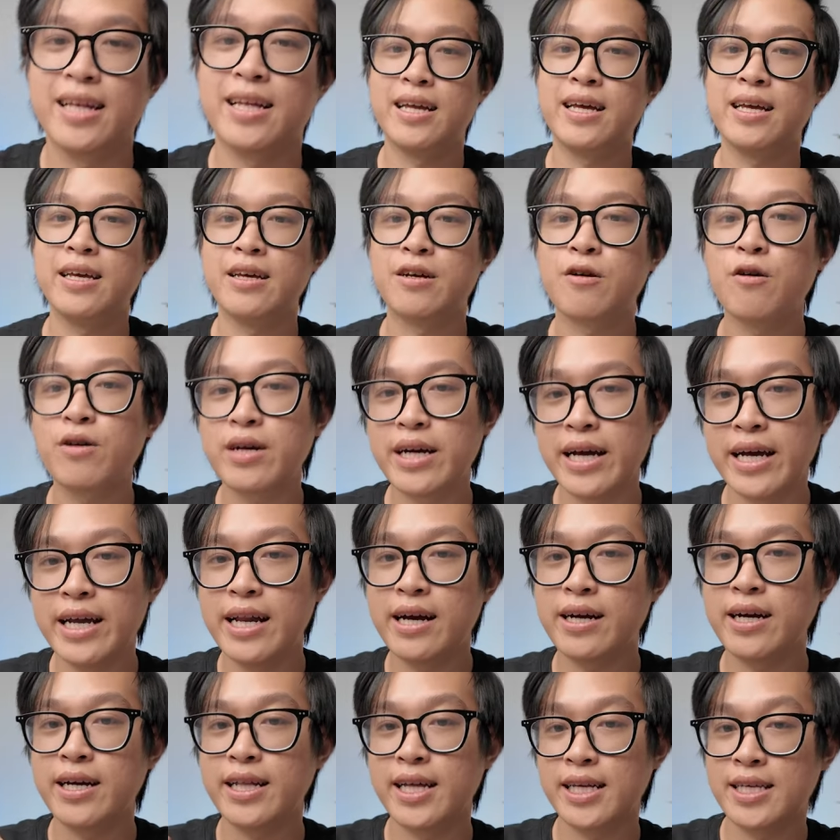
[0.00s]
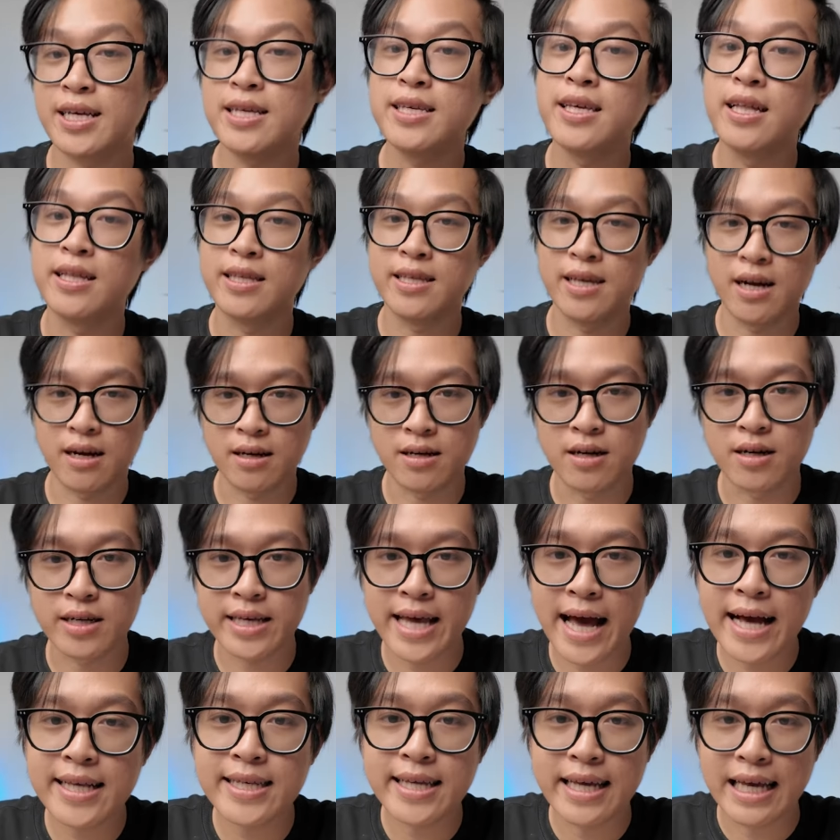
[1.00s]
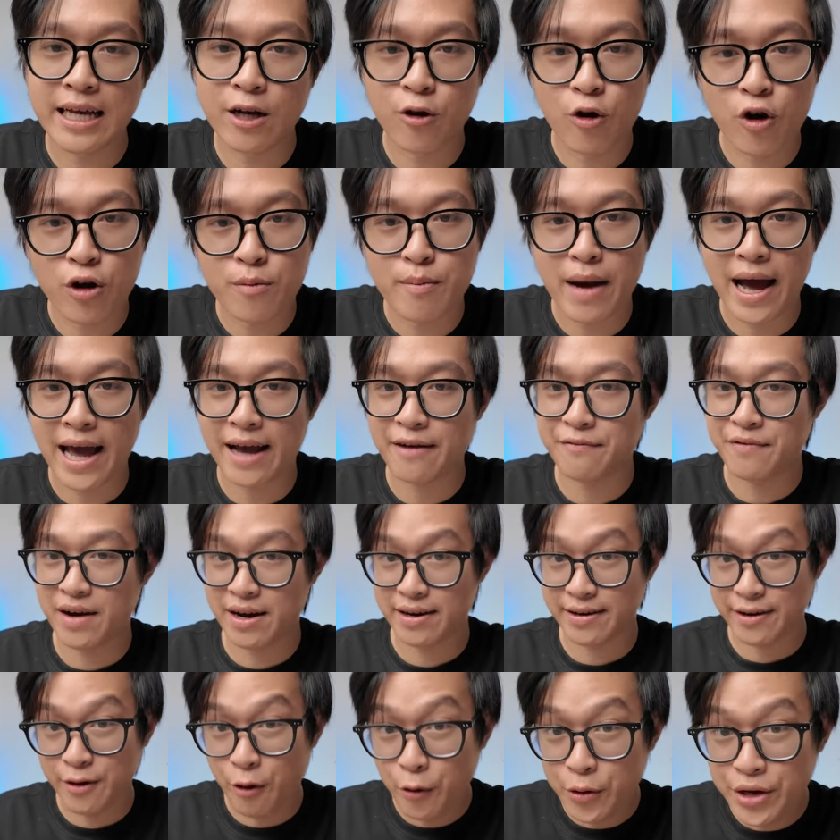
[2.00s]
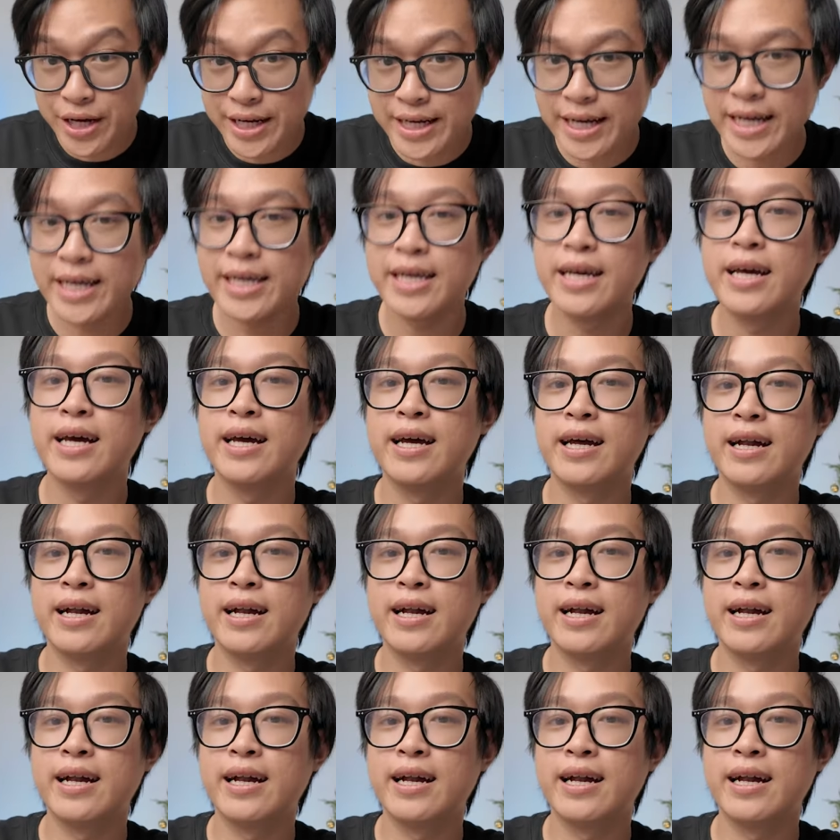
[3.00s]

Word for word: thì có khi là người ta sẽ nhìn nhận được giá trị của các bạn và đôi khi